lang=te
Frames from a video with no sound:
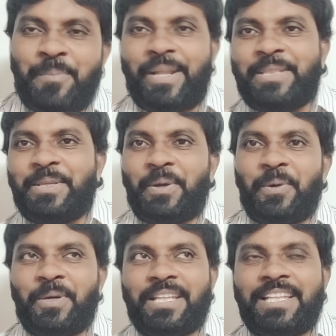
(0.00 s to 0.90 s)
ప్రత్యేక
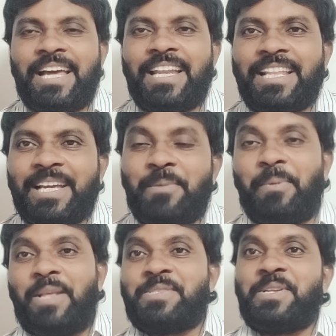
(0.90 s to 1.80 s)
హోదా రాలేదు కానీ
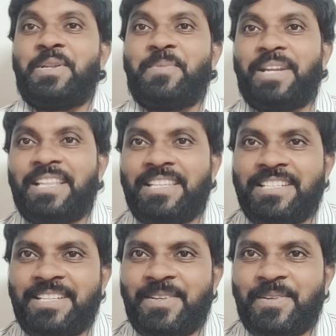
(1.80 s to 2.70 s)
ప్రెసిడెంట్ మెడల్
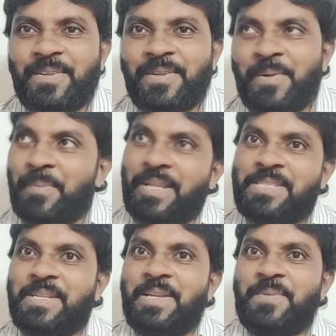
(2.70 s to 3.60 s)
తెచ్చారు
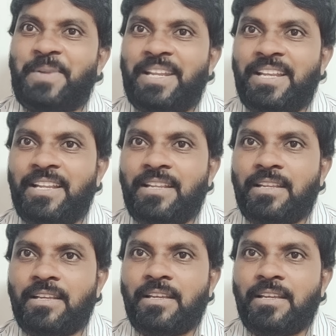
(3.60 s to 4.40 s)
ప్రెసిడెంట్ మెడల్ అని